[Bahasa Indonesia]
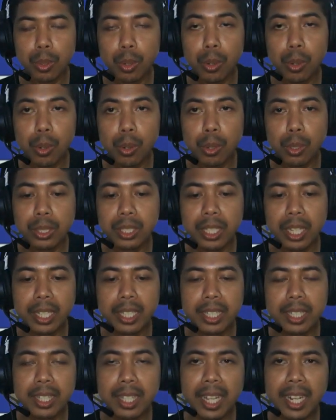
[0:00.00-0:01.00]
Oh,
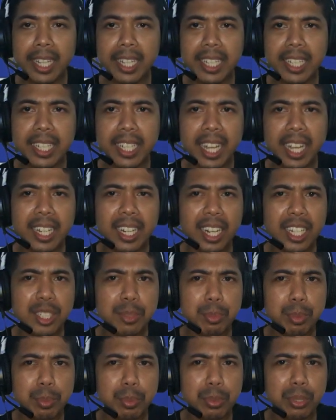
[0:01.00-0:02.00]
jadi Talik ini adalah
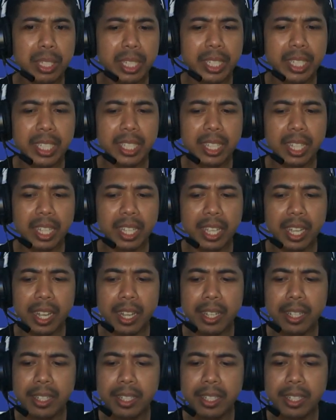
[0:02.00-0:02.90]
sepupunya kita ya.